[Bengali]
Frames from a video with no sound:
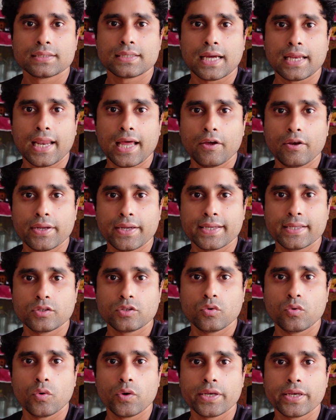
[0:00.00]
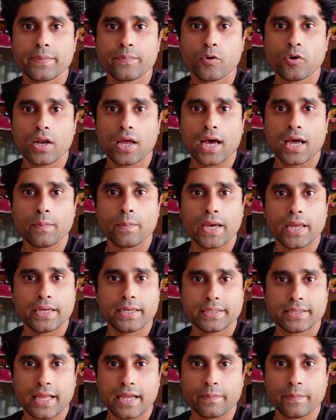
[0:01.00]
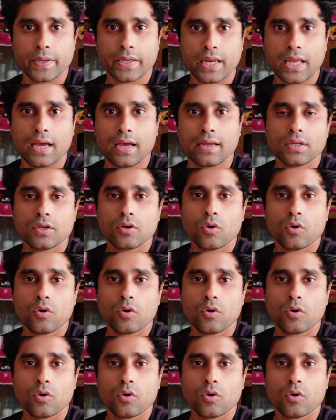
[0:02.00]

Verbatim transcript: তা না হলে কিন্তু ওই রিপোর্ট আর ভ্যালিড থাকবে না